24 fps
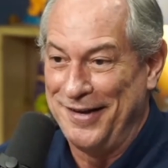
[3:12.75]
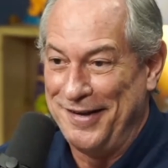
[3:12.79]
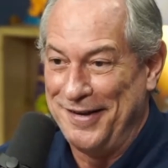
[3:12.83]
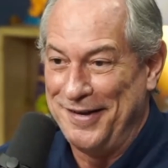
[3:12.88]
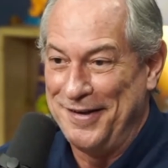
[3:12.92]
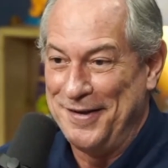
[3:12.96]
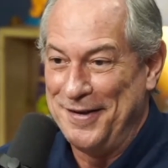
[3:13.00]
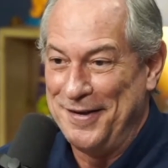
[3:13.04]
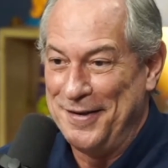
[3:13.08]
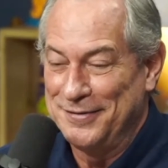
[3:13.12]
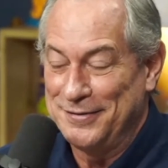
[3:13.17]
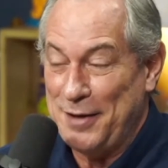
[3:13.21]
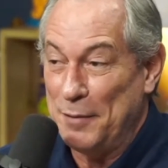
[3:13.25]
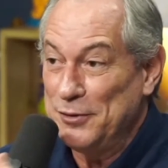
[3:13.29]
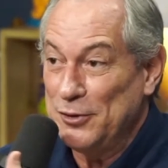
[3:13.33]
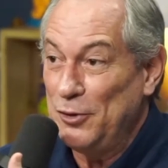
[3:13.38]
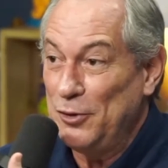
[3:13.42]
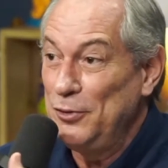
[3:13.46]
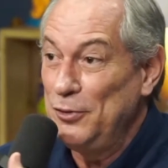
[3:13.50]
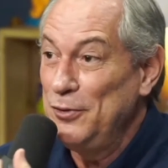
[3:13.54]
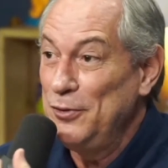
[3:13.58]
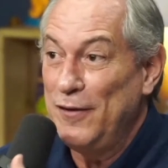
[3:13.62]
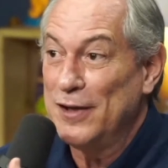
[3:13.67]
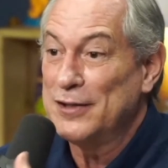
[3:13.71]
Sabe, se eu
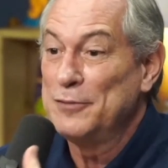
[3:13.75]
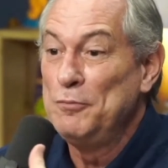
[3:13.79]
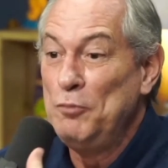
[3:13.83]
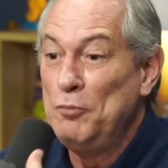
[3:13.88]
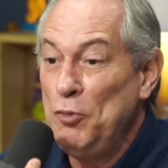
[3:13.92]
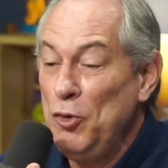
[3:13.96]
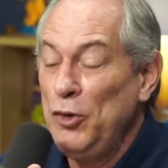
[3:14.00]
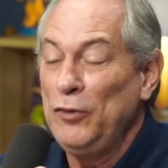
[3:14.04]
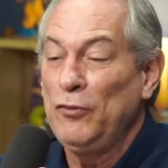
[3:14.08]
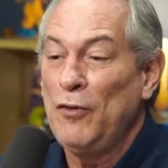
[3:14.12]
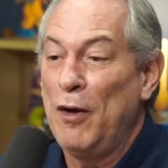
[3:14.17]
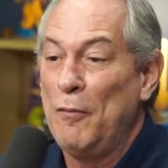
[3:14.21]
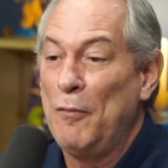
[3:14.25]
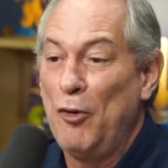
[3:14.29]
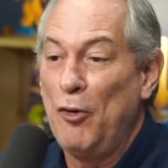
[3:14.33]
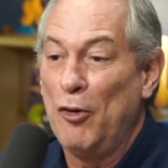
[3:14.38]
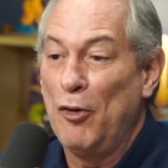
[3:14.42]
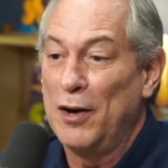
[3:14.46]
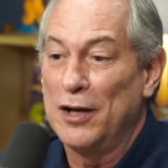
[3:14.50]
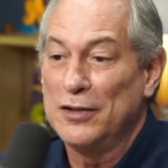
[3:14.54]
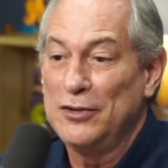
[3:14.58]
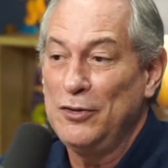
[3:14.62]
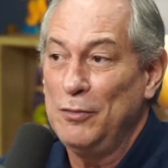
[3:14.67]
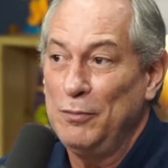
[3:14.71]
não tivesse muito amor ao
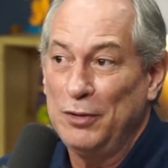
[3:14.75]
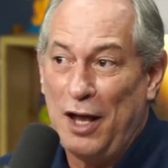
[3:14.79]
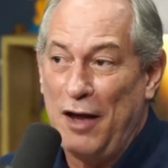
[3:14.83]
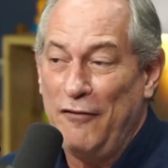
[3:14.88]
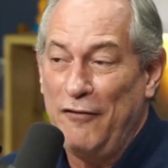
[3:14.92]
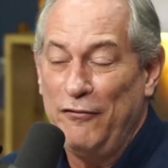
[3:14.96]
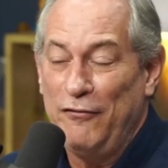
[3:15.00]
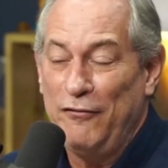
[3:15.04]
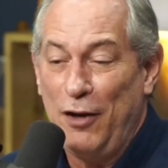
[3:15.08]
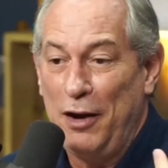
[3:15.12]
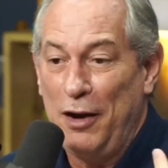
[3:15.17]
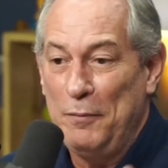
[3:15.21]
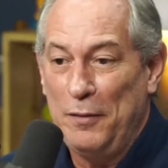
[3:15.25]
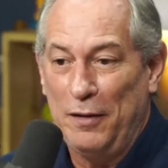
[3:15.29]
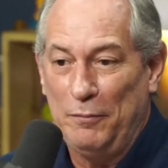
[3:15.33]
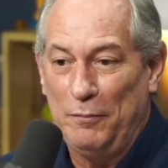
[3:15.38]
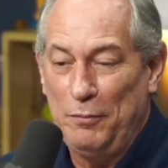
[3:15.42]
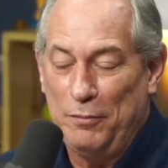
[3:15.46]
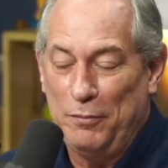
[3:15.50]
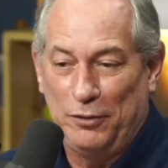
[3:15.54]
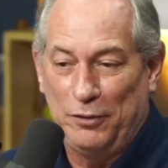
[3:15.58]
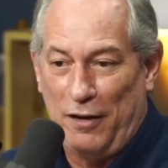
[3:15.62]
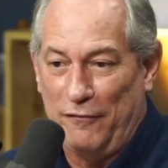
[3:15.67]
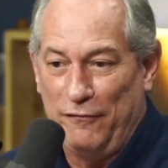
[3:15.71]
Brasil, eu a viola,
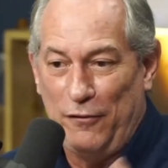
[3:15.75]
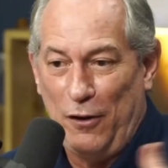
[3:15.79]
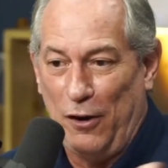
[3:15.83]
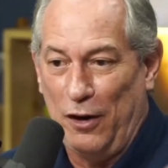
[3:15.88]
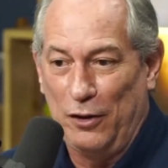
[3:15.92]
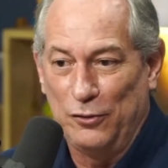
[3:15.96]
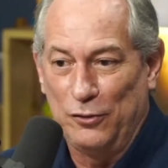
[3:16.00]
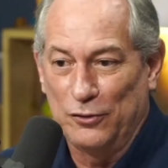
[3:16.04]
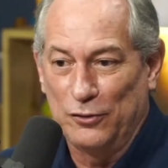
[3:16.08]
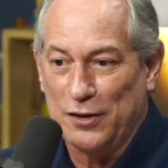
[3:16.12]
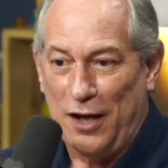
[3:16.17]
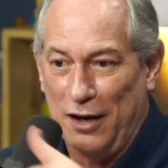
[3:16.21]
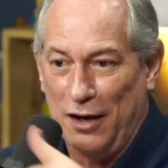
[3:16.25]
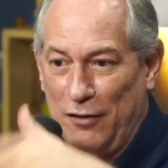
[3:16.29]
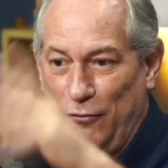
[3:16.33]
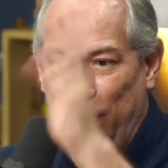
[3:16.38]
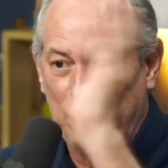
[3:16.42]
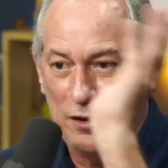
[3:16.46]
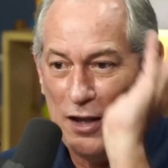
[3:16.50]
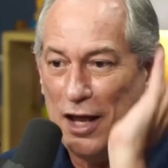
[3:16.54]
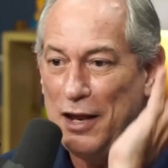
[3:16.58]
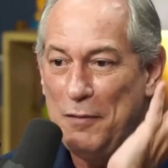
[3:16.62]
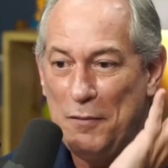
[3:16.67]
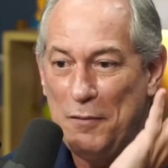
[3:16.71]
a viola no saco,
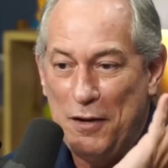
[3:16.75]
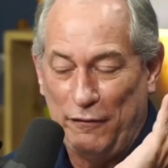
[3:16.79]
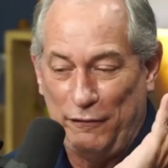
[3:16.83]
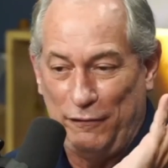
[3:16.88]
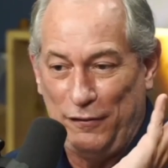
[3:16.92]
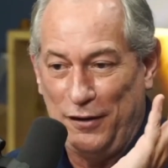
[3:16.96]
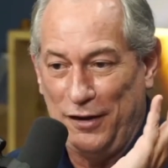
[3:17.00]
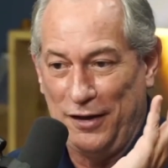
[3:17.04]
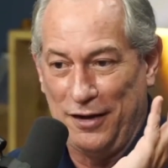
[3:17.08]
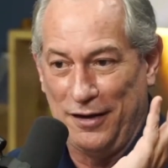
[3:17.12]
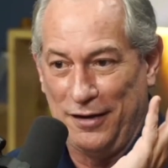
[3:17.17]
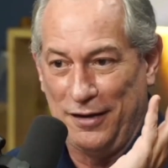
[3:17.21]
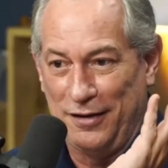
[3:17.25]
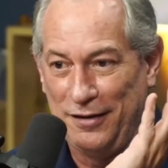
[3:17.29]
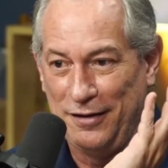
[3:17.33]
cuidar da minha vida.